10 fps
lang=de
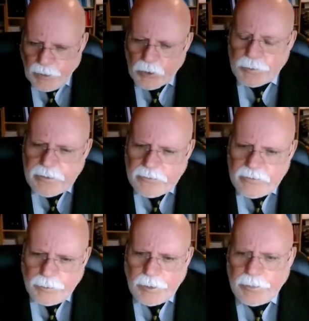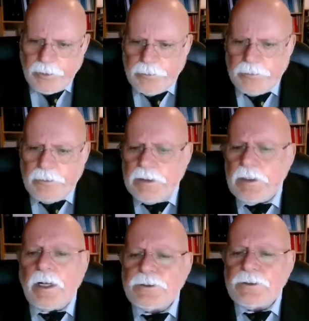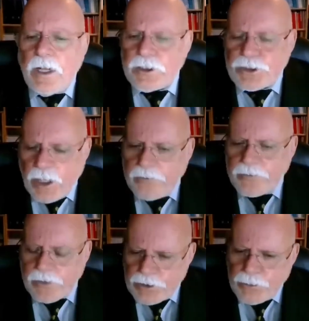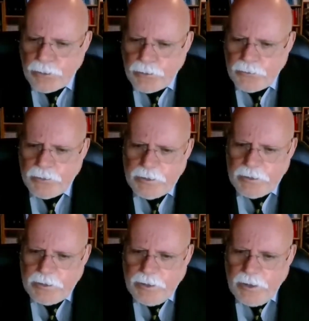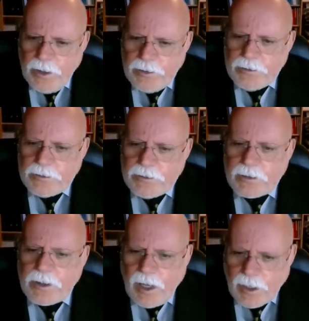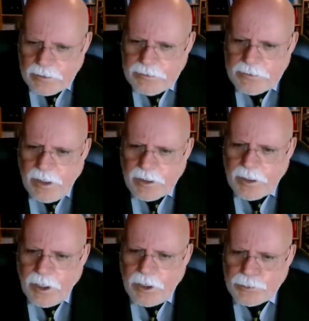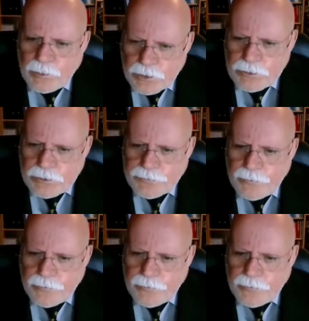Braucht man, wenn man beim Internationalen Strafgerichtshof eine Klage einreichen möchte.